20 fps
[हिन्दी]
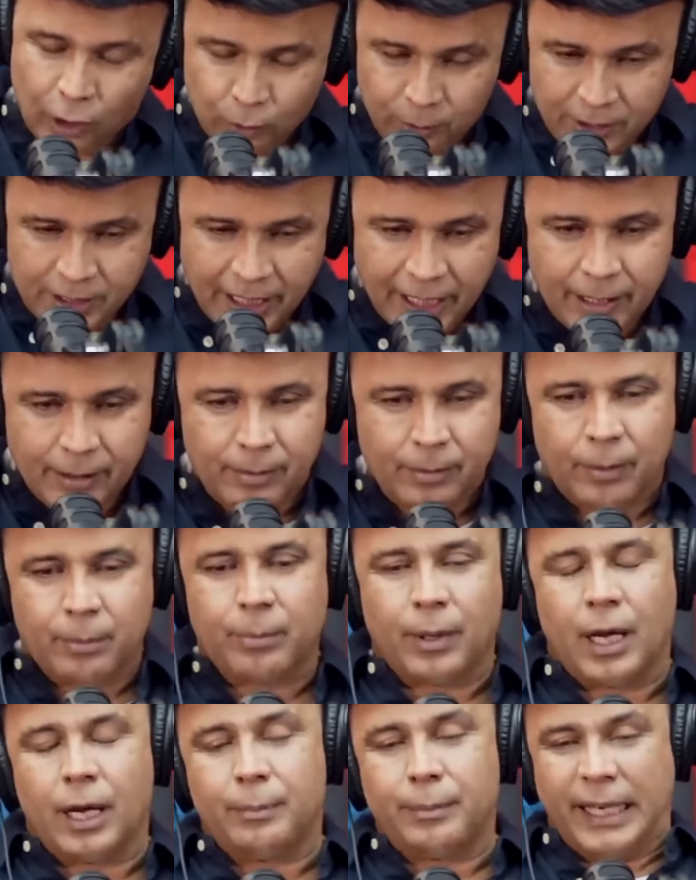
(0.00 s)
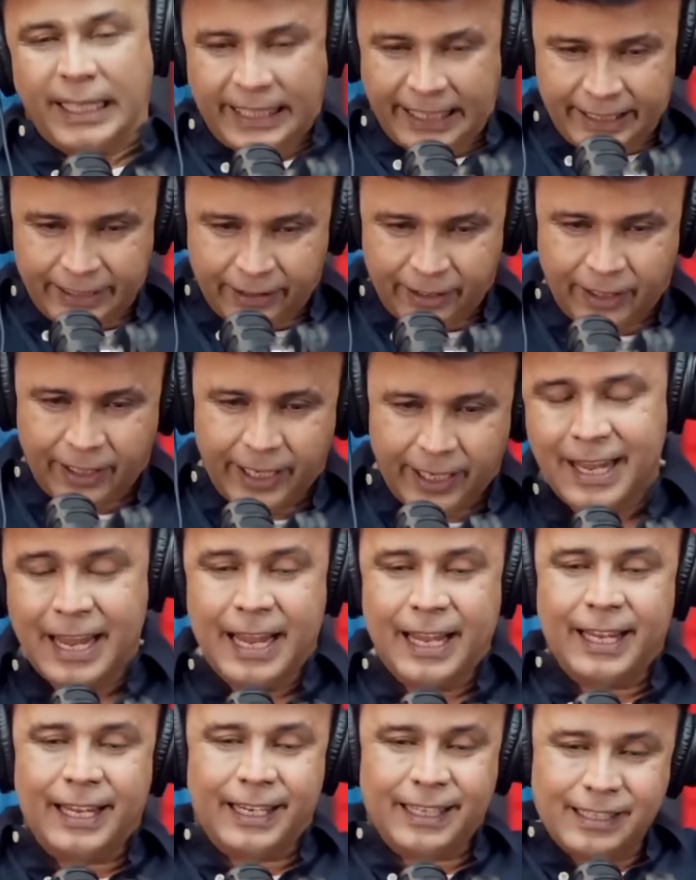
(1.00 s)
अकाउंट भी सही मेंटेन कर
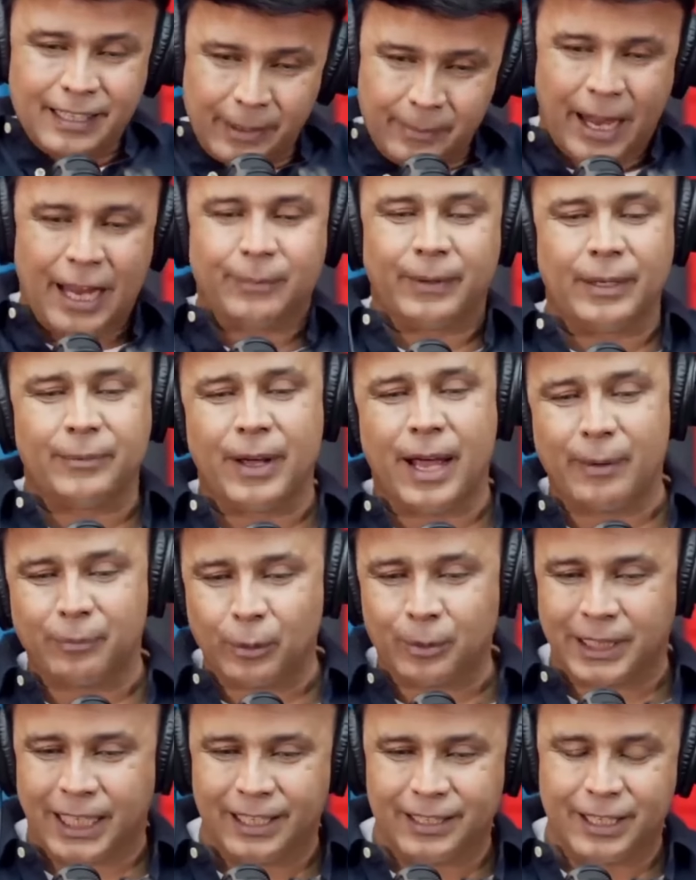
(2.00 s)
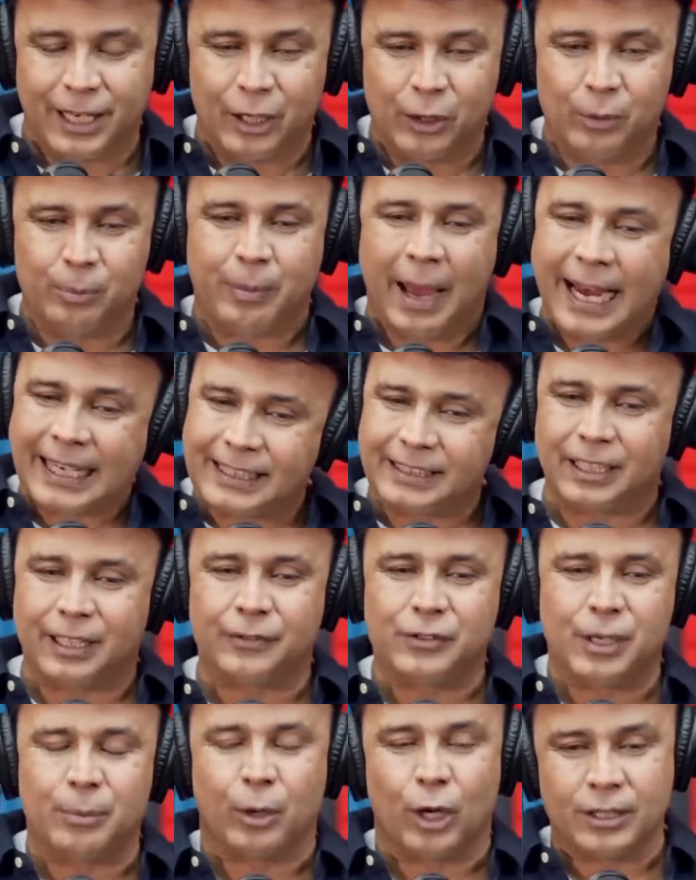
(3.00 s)
रखा है इसलिए महक मैडम मैं आपको बताना चाह रहा हूँ बैंक
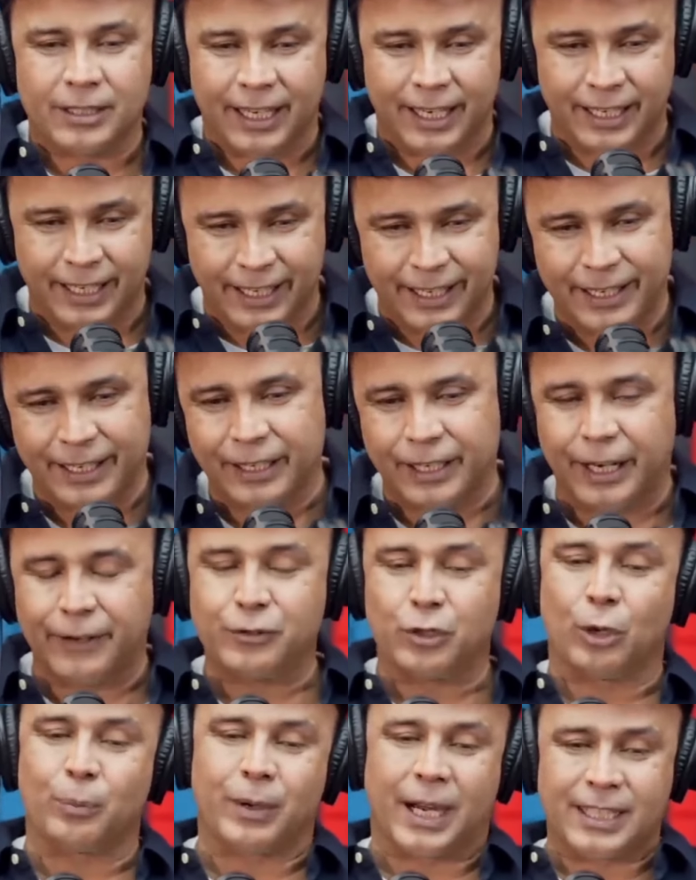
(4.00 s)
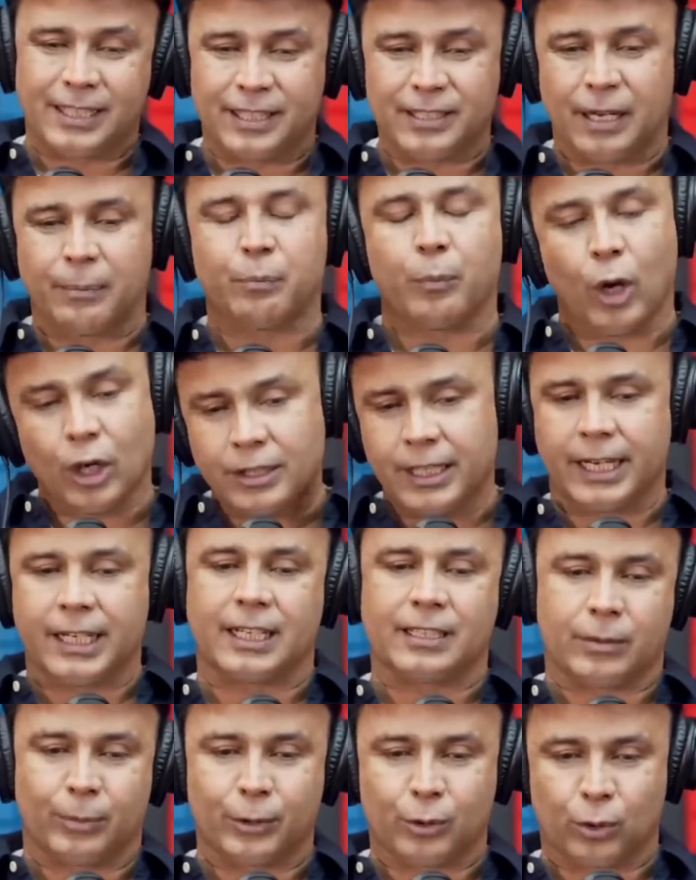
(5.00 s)
की तरफ से बहुत सारे गिफ्ट्स और प्राइजेस हम
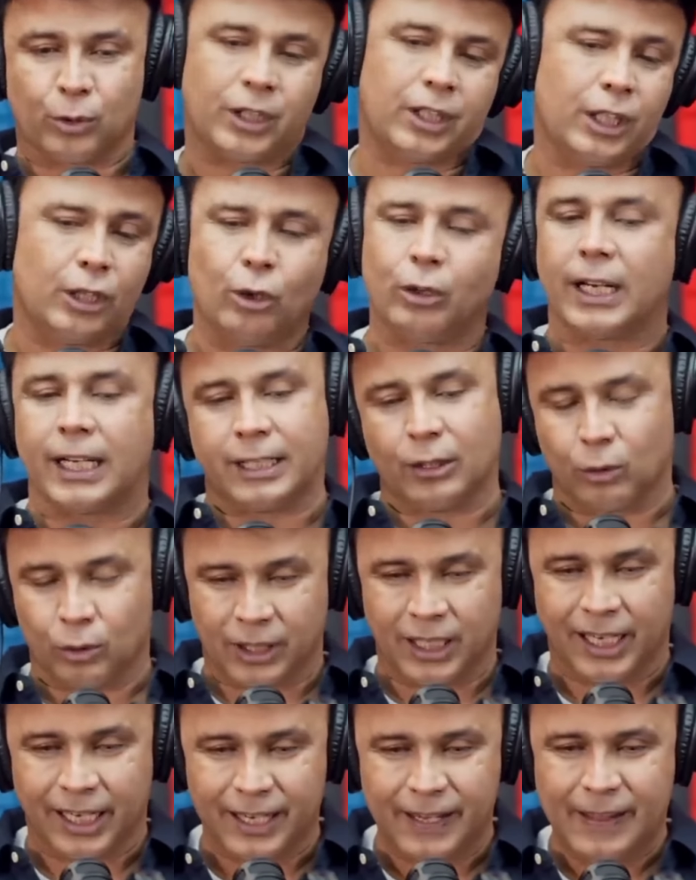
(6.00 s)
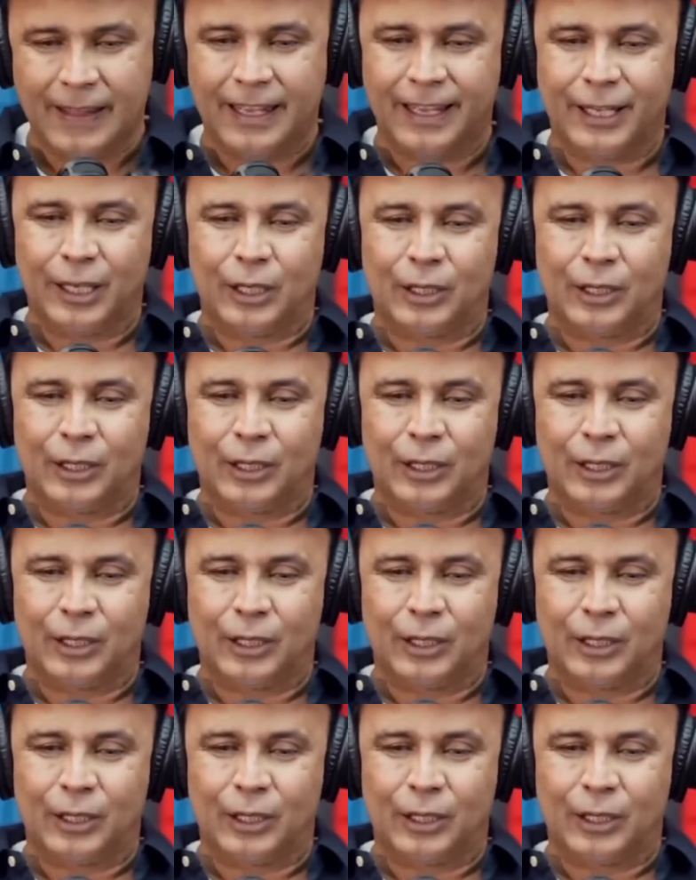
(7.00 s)
बहुत सारे कस्टमर्स को देते हैं जो लकी होते हैं